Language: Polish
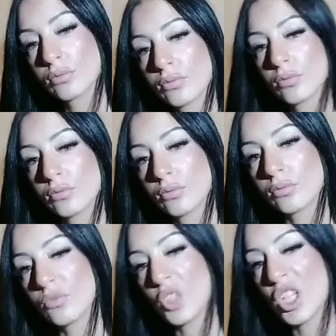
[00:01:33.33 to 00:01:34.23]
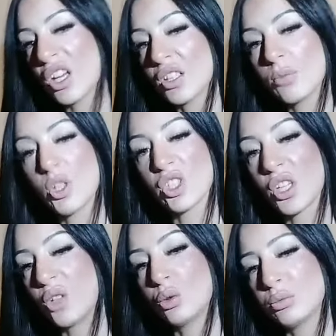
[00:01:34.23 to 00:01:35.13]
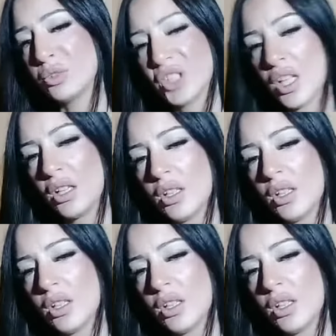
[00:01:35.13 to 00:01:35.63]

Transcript: Mm, nie, nie mieszkał u mnie.